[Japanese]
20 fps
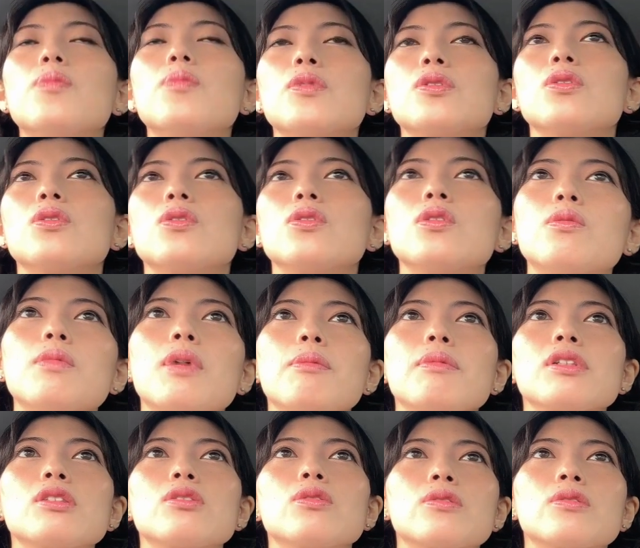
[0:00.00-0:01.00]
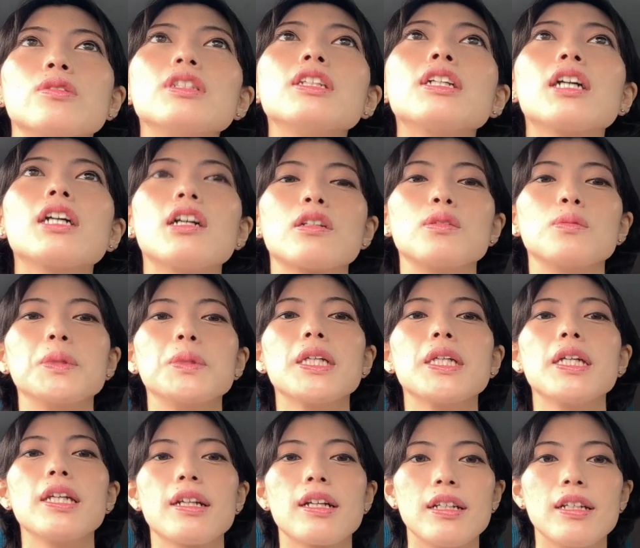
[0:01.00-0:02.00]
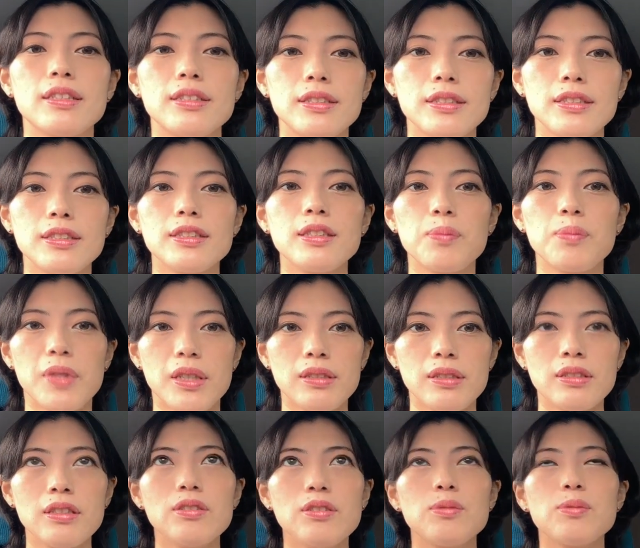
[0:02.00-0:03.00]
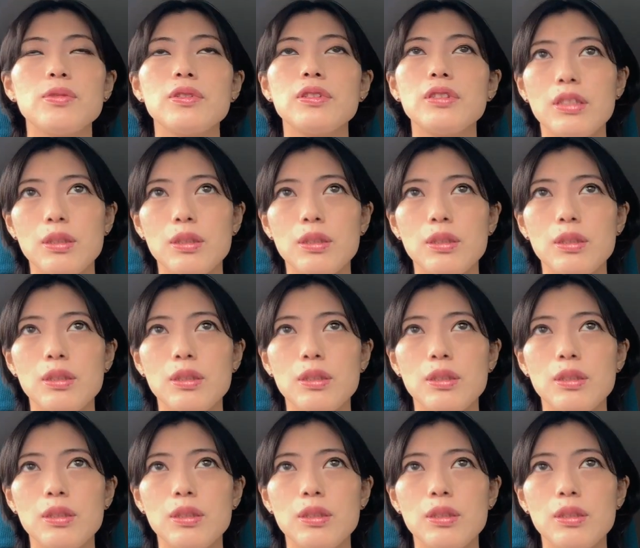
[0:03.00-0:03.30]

をもうそのままそっくり書くみたいな感じにしてますなので